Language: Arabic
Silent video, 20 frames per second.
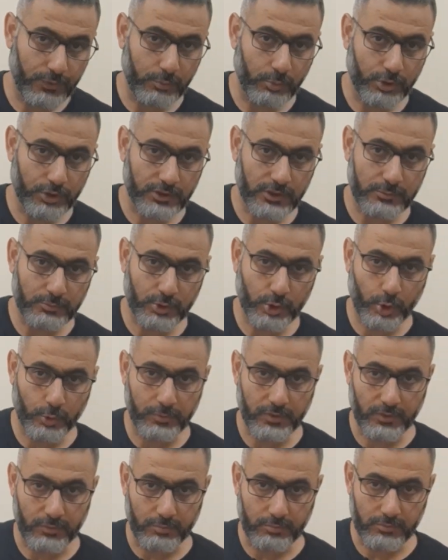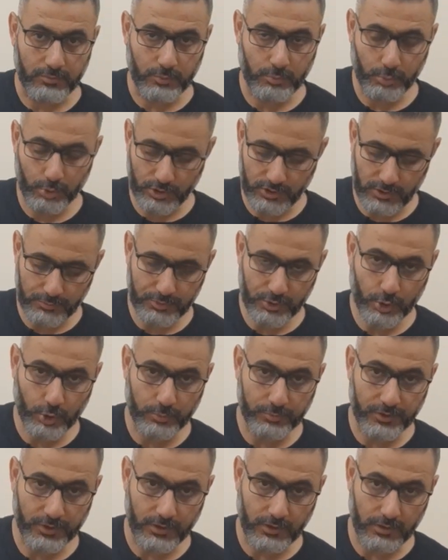فممكن تمسكه من ممكن
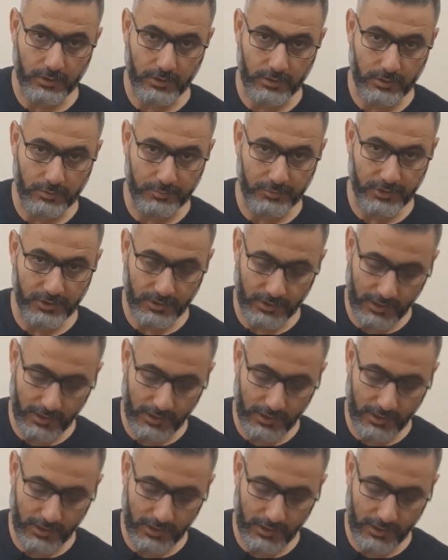تمسكه من من